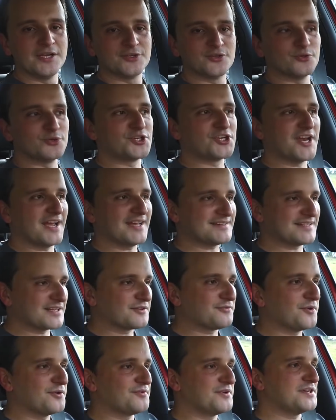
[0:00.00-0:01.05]
do Jetta,
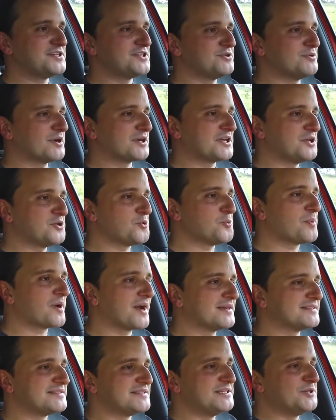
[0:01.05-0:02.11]
que foi vendido aqui no
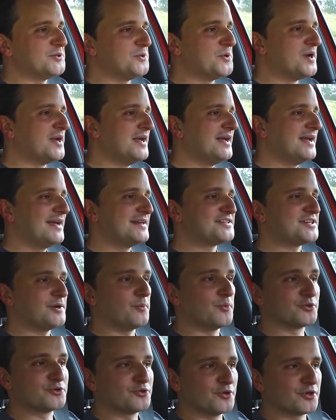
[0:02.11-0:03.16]
Brasil. Tinha
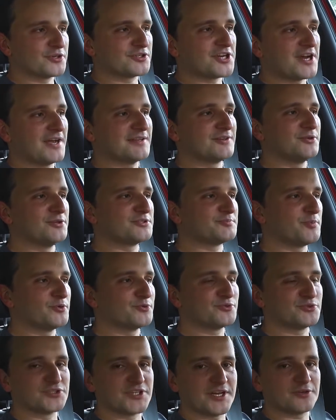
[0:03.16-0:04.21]
motor já
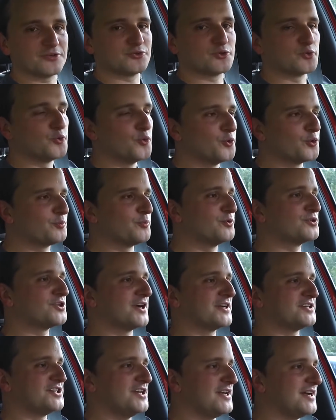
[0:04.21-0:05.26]
2.0 turbo,
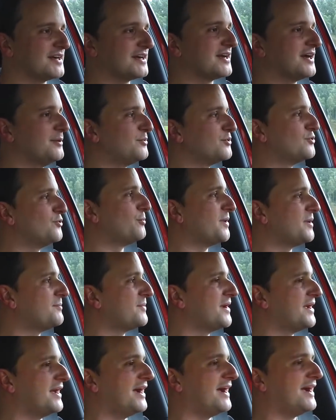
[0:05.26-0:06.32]
já tinha câmbio dupla
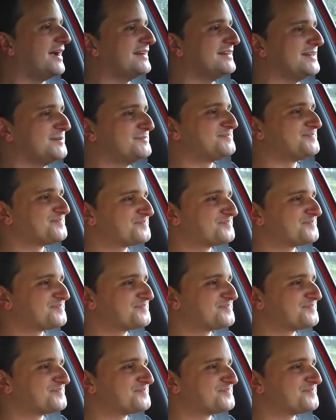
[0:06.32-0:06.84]
embreagem.